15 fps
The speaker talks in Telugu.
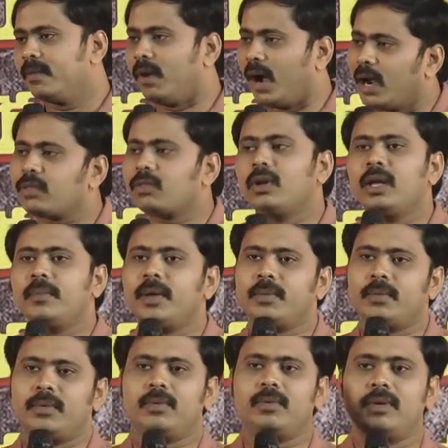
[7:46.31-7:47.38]
వాళ్ళతోనే
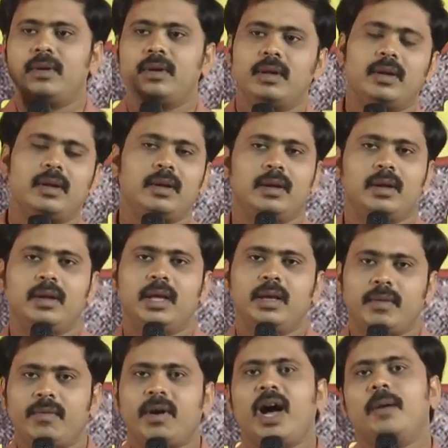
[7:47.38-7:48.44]
మేము ఈ
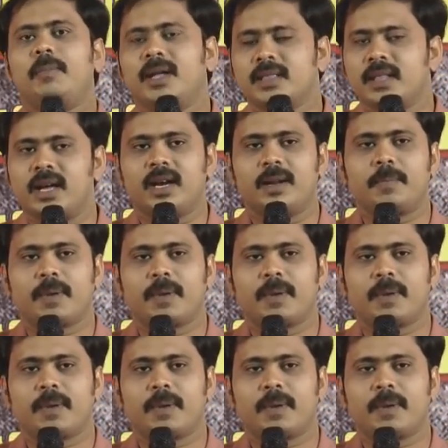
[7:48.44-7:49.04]
వివాహ బంధాన్ని